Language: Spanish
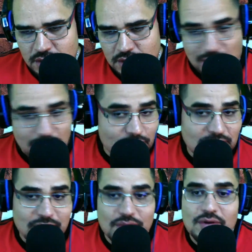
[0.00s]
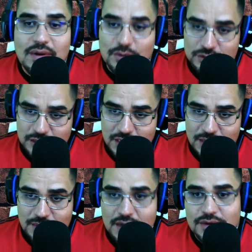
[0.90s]
Ya lo hemos hablado y lo vamos a seguir
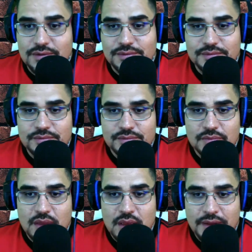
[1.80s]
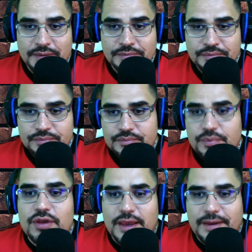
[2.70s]
hablando.
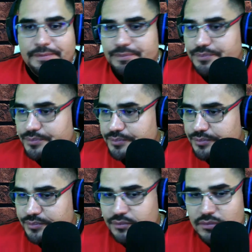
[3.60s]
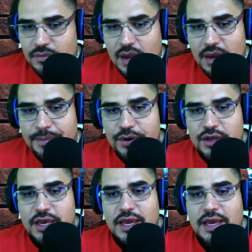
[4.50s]
¿Por qué?
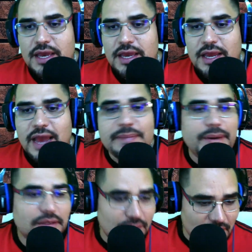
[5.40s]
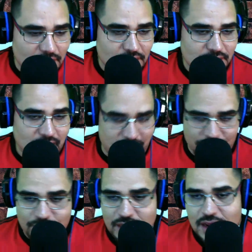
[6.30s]
Porque hay personas allá
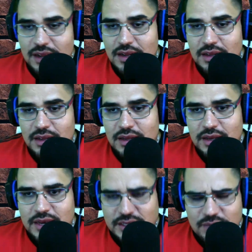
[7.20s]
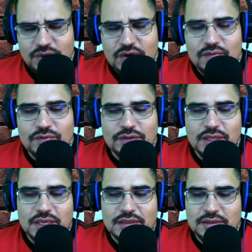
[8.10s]
afuera que están muy
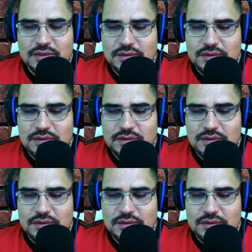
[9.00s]
confundidas